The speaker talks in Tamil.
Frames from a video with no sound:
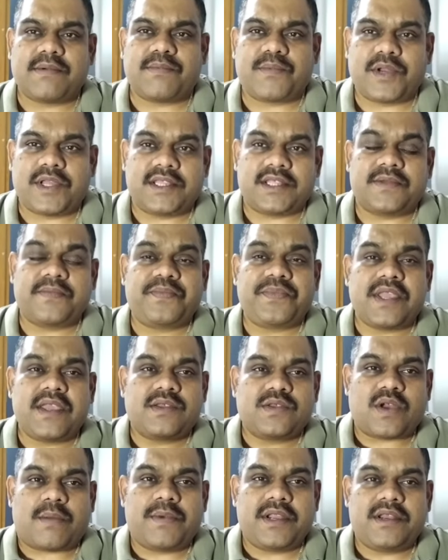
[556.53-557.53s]
பிடிக்குது ஸோ
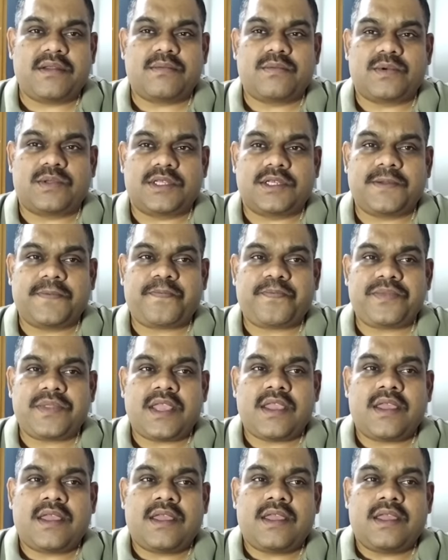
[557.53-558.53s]
அப்படின்னும் போது
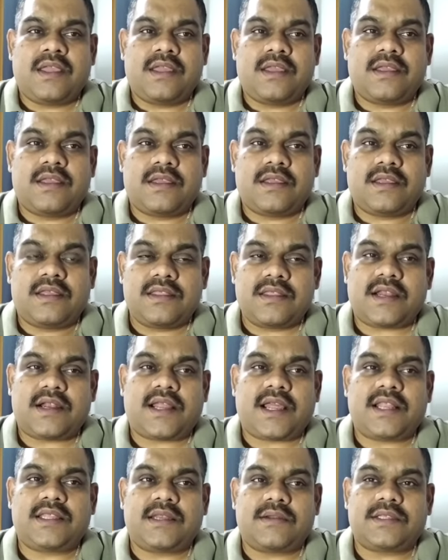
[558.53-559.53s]
இந்த
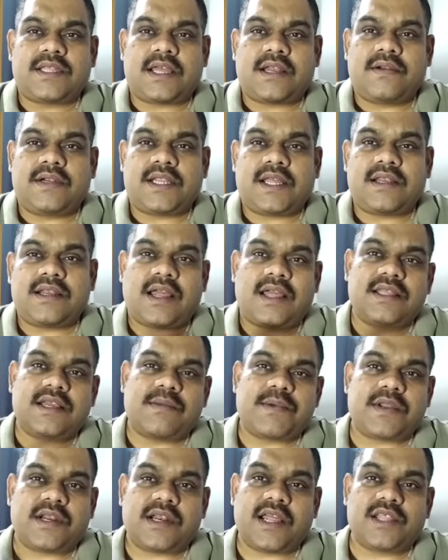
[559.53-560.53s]
ரெண்டாயிரத்தி இருபத்தாறு விட்டார்னா
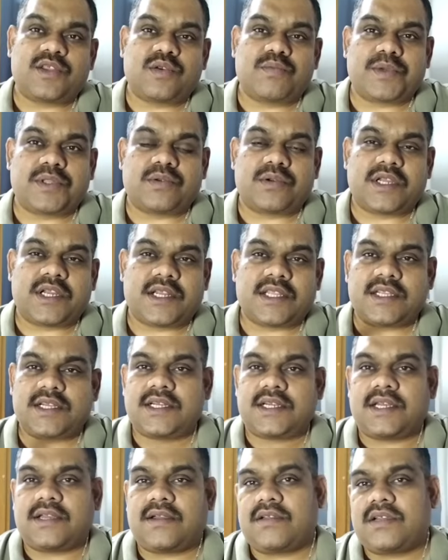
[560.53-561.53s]
அதுக்கப்புறம் ரெண்டாயிரத்தி முப்பத்தொன்று கிட்டத்தட்ட
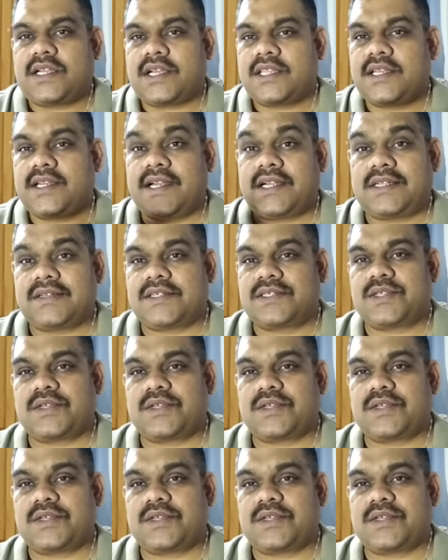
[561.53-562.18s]
அவர் கிட்டத்தட்ட எட்டு வருஷம்